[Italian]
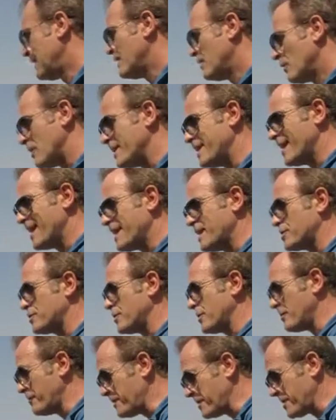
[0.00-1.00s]
Quindi
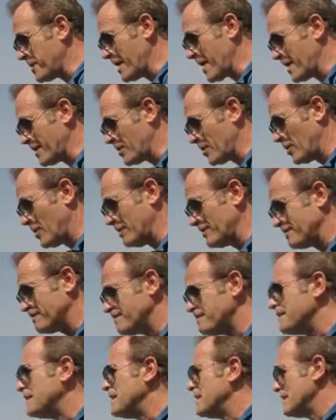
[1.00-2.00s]
adesso io vi chiedo
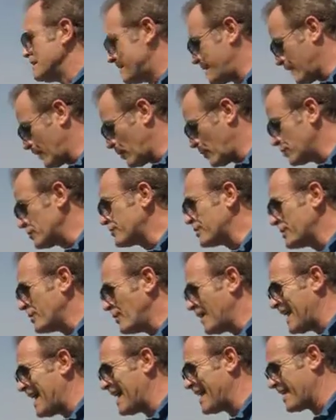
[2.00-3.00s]
di
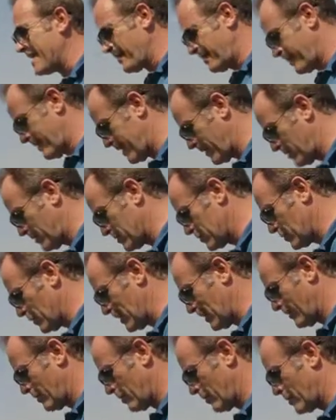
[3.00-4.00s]
continuare a fare questo
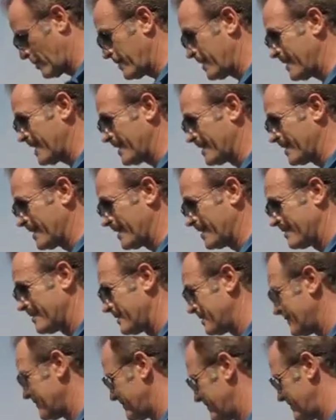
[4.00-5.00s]
lavoro, vedete? Falli
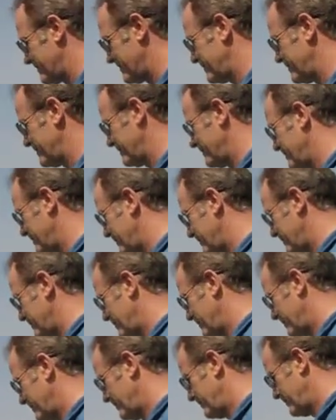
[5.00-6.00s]
al coperto gli
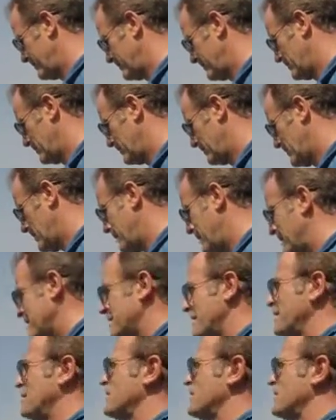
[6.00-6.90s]
esercizi. No, sta